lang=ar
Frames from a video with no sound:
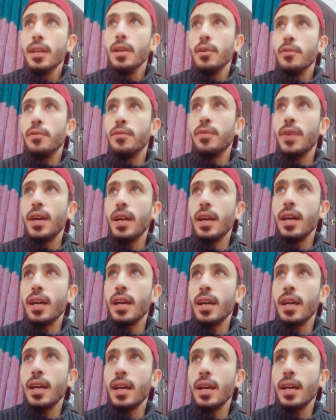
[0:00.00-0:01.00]

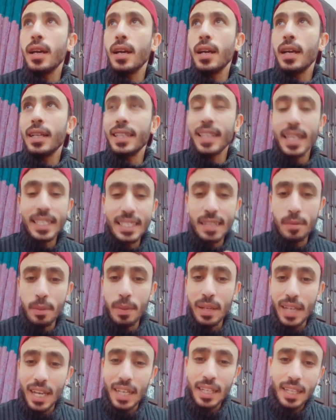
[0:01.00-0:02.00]
فده السبب
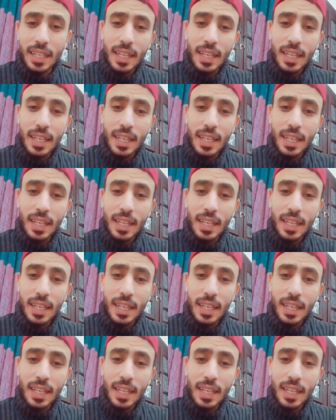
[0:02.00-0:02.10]
اللي خلى